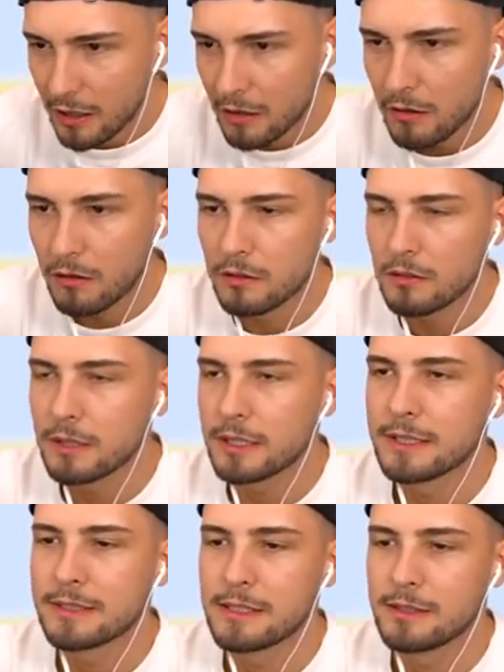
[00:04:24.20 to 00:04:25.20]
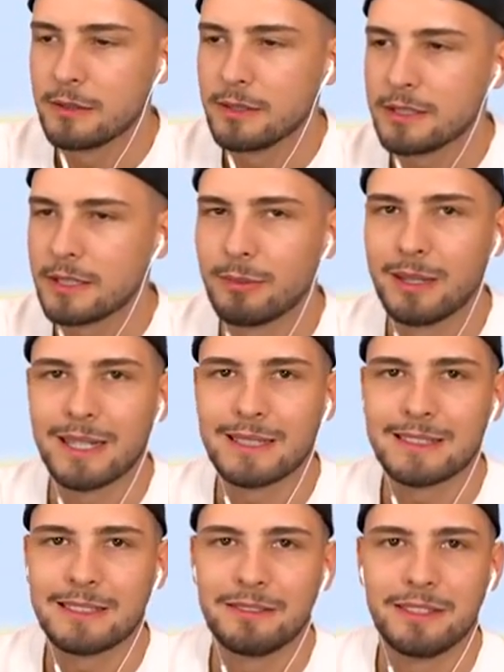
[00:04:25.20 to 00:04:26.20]
Und ist natürlich
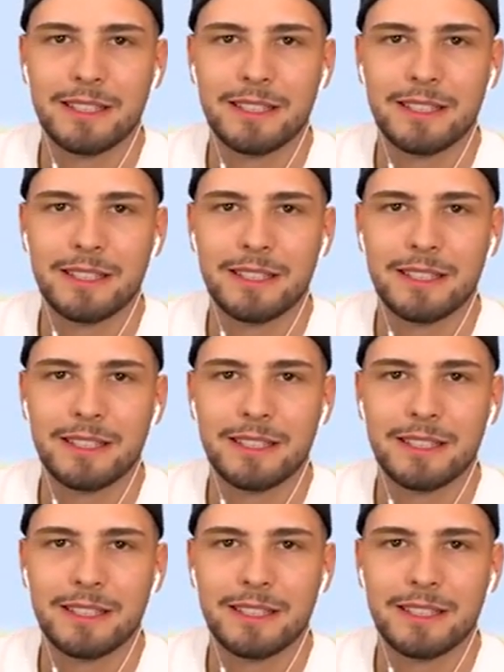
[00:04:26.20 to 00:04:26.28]
geplatzt, wie